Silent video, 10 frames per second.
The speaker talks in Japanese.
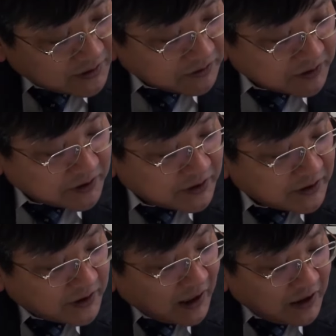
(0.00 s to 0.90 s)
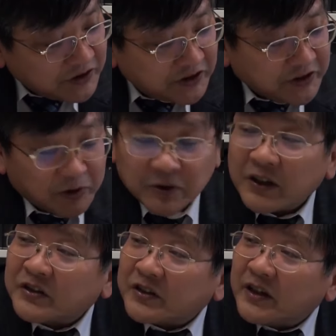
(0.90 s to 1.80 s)
い国に死者を
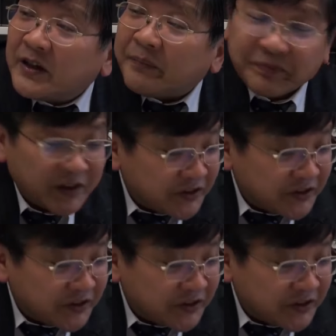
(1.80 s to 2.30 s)
出して